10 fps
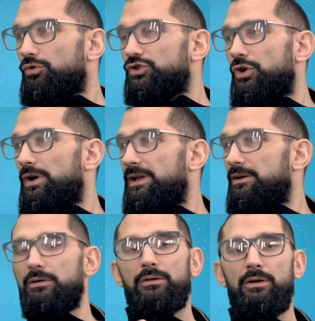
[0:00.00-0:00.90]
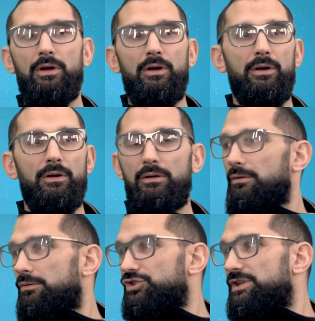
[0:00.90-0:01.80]
On, saurait
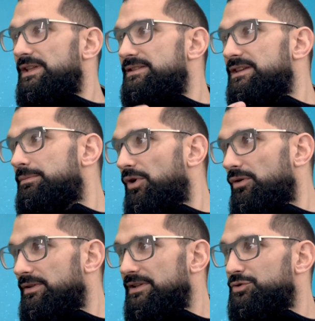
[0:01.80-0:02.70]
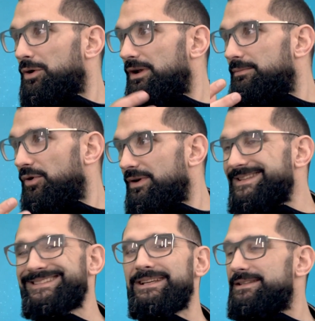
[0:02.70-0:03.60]
génétiquement, naturellement,
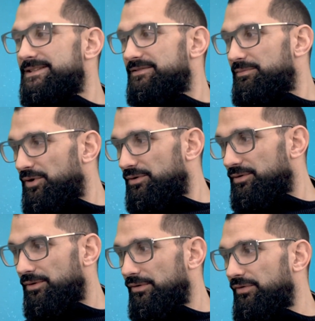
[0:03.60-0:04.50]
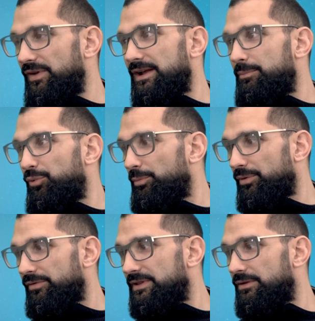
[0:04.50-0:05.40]
instinctivement faire la pompe
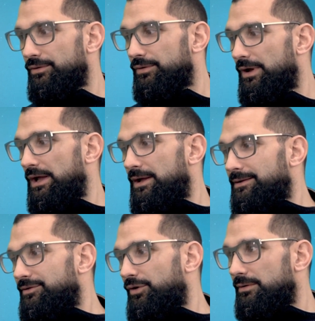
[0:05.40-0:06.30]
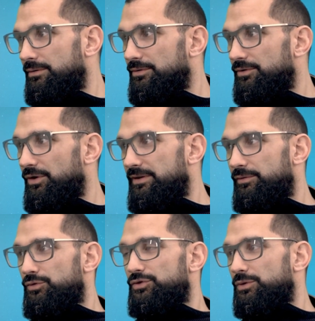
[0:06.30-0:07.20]
en fait dans mmh. le dans
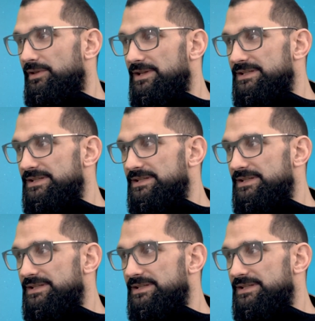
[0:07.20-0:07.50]
l'évolution le, dans de